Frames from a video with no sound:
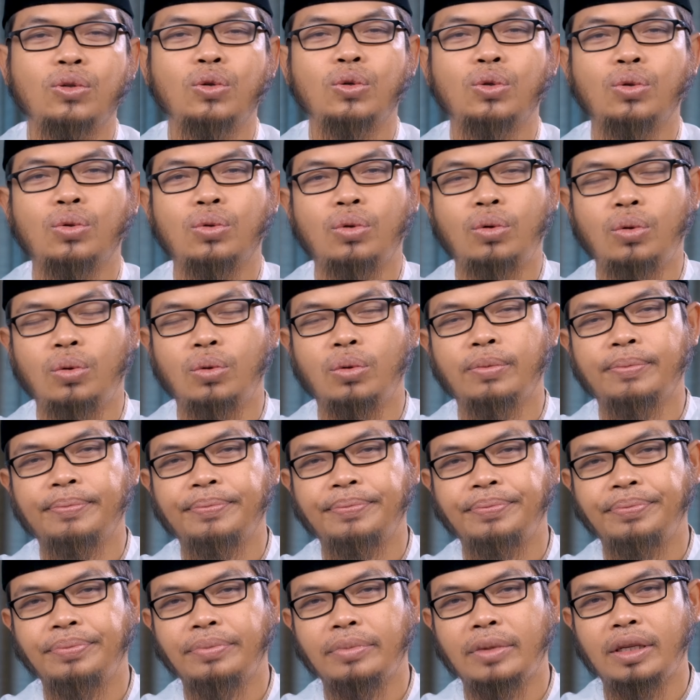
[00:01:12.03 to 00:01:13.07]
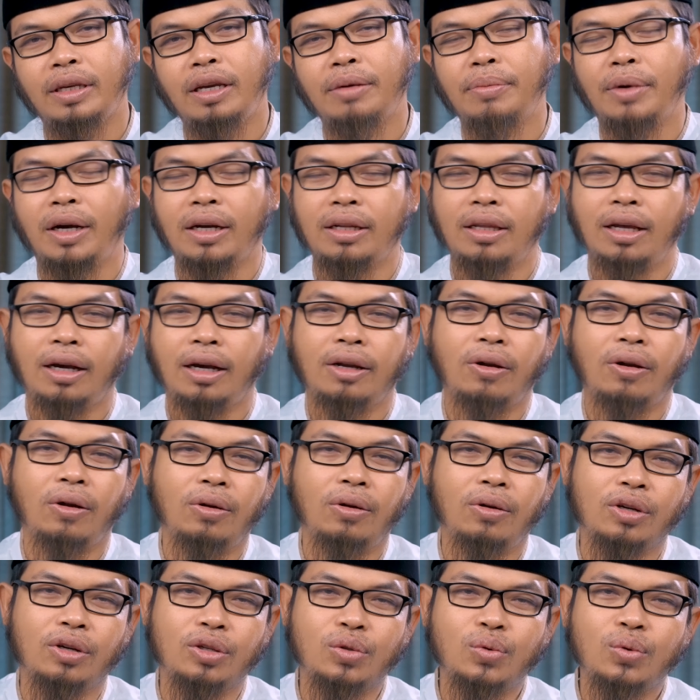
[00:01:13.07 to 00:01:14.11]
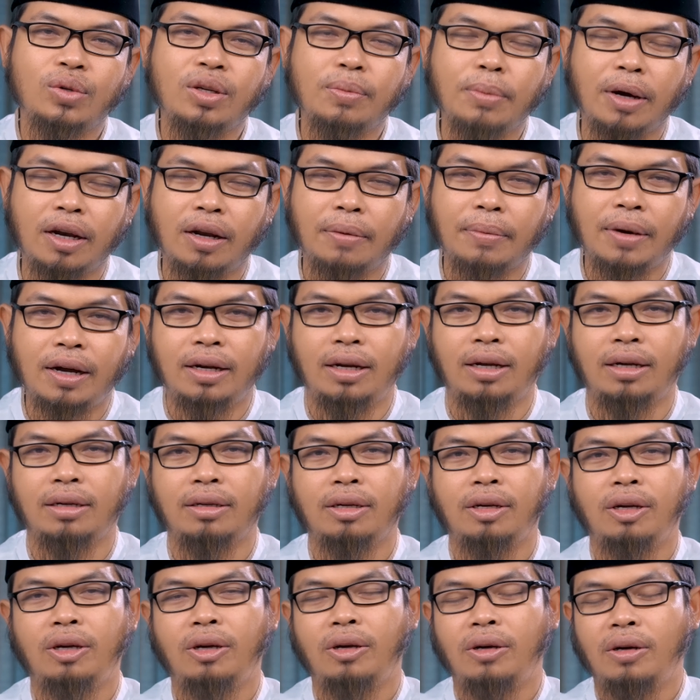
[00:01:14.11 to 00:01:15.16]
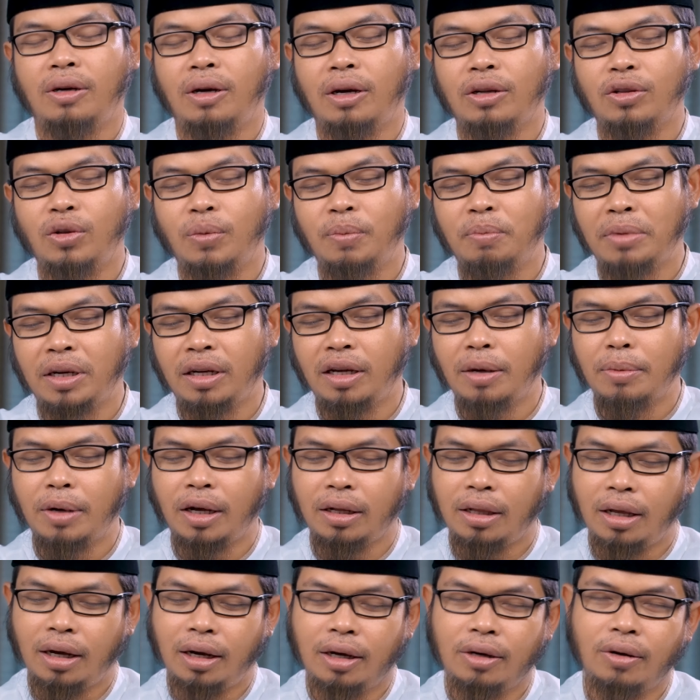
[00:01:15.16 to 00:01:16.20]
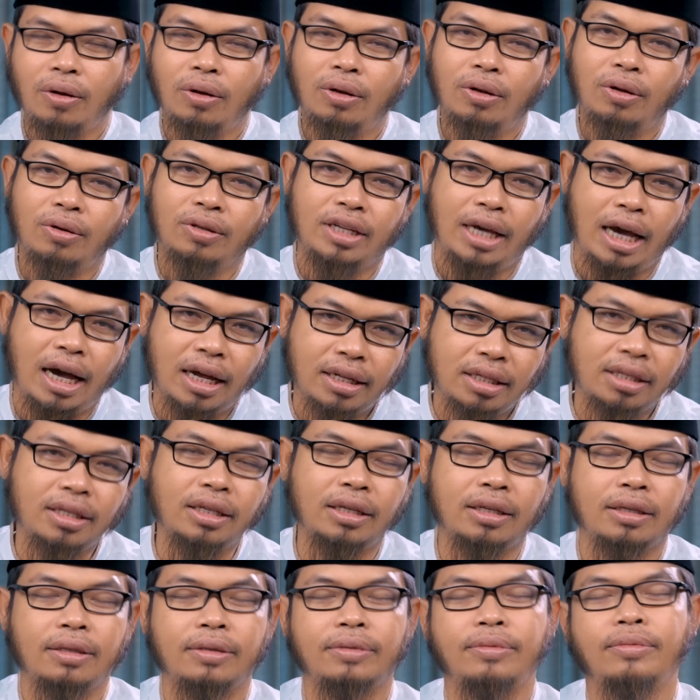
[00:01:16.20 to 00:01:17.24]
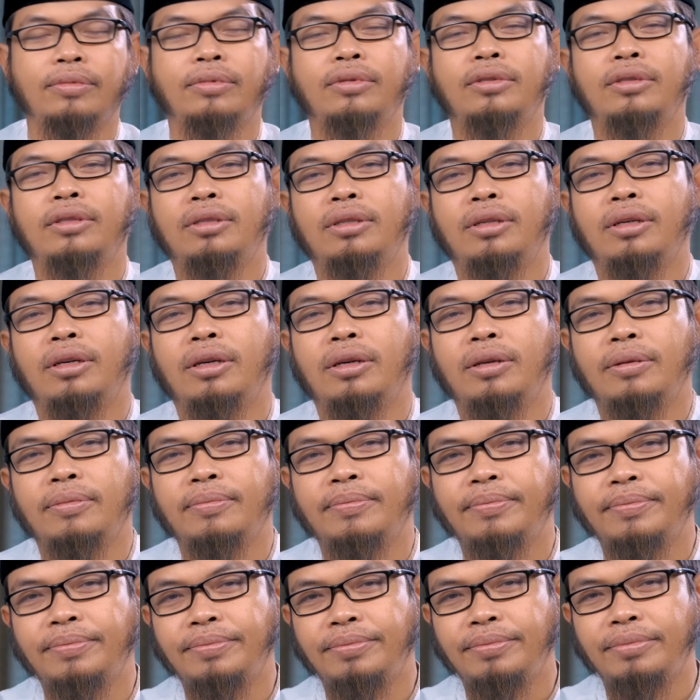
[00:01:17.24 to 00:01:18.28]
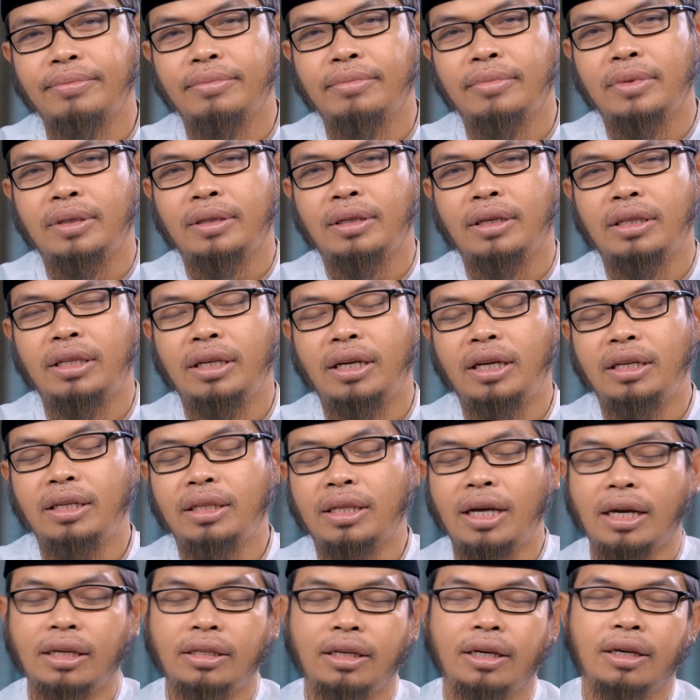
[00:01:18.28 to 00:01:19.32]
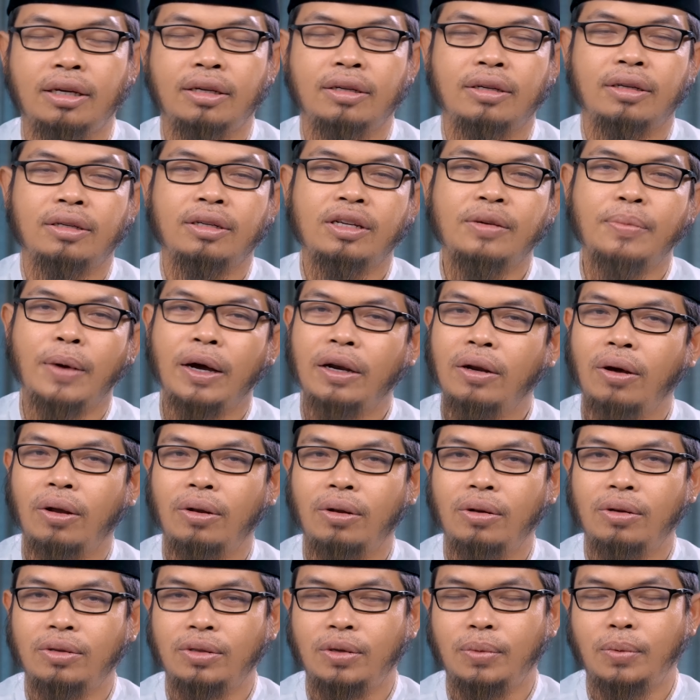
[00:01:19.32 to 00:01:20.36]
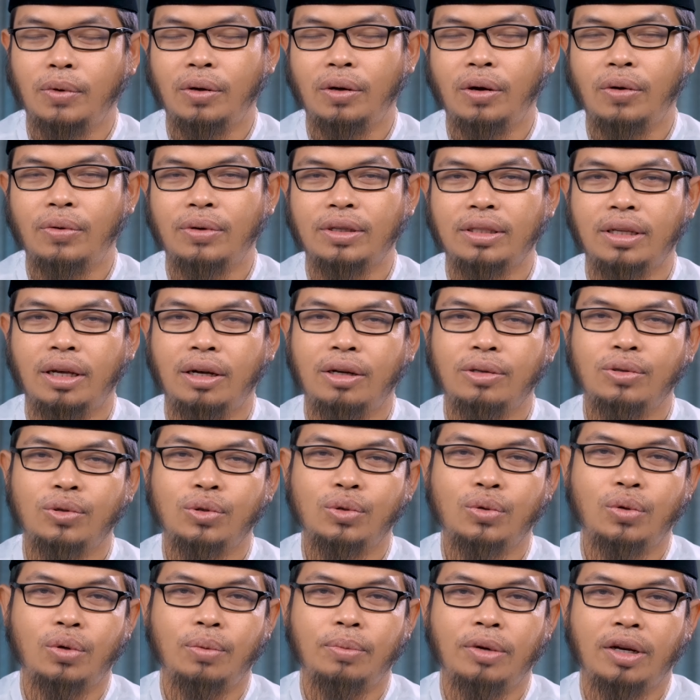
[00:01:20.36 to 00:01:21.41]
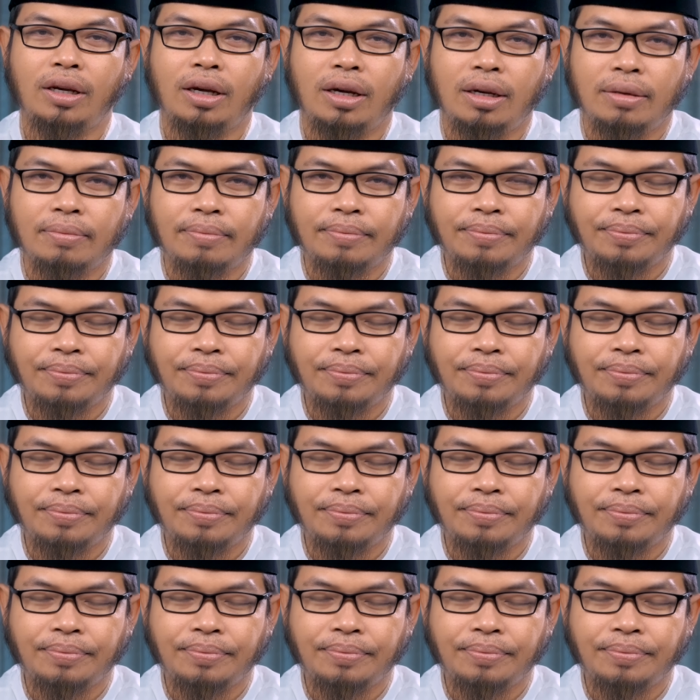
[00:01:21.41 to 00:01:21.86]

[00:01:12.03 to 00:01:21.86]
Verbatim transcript: justru ya mengatakan Allah itu di mana-mana atau mereka mengatakan Allah di hati ya ketika ditanya di mana Allah wa taala justru mereka